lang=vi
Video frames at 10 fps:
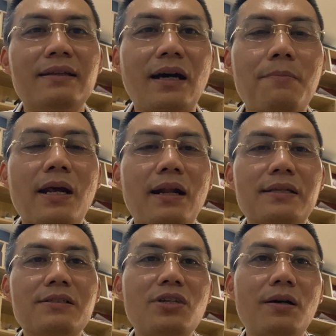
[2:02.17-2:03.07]
Đặc biệt là
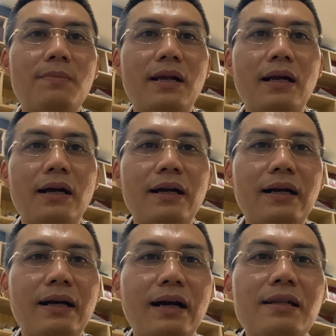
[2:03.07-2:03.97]
những chiếc mà
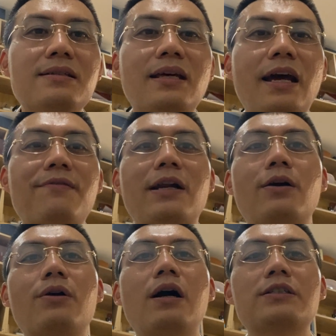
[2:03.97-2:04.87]
cắt như thế này và
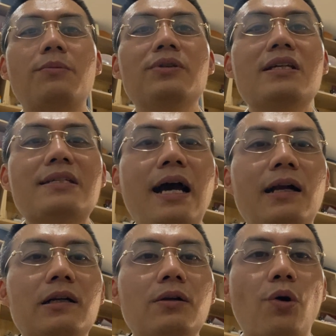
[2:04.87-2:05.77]
nó ở trong cái tình trạng
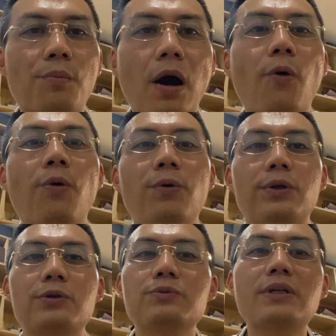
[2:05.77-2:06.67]
đổi màu
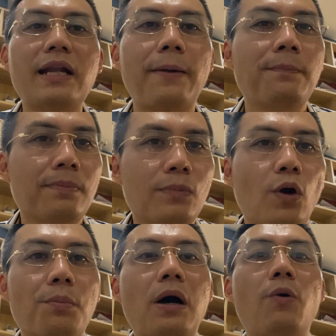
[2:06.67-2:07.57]
nó cũng rất đẹp,
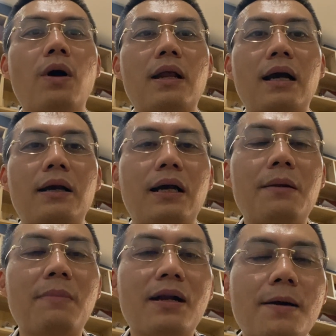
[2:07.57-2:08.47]
đổi màu hoặc là
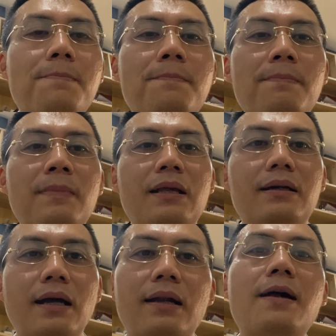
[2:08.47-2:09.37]
cắt mắt râm,
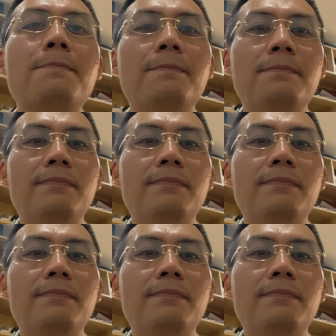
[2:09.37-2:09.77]
cận râm